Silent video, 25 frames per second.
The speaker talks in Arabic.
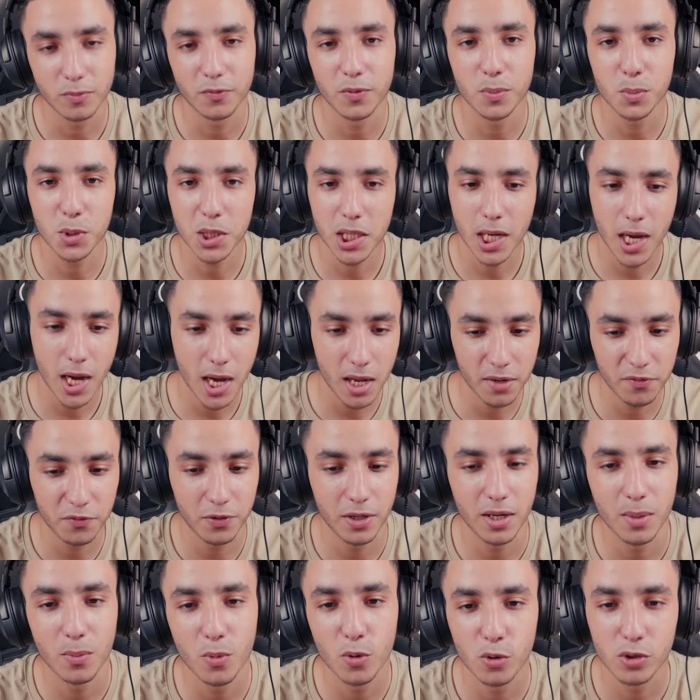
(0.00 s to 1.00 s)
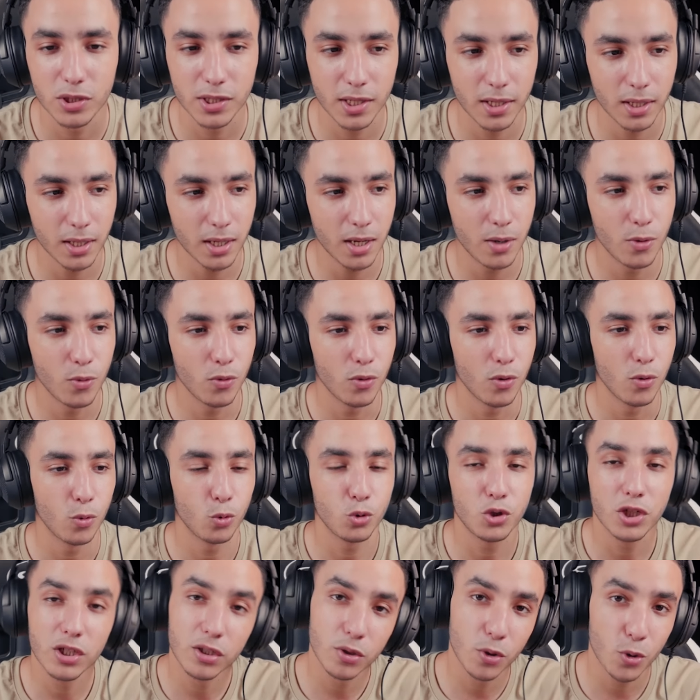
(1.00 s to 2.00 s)
فهمتي عارفين الموسيقى
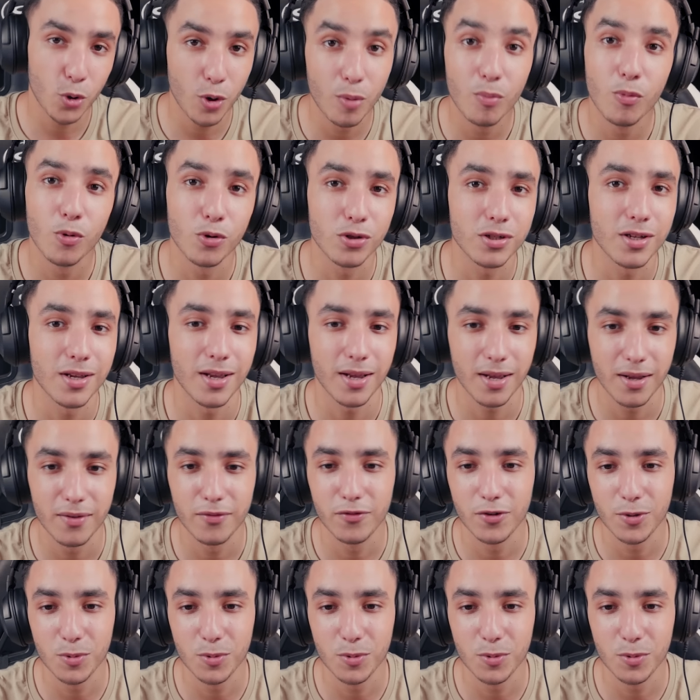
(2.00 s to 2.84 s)
وتيديروا موسيقى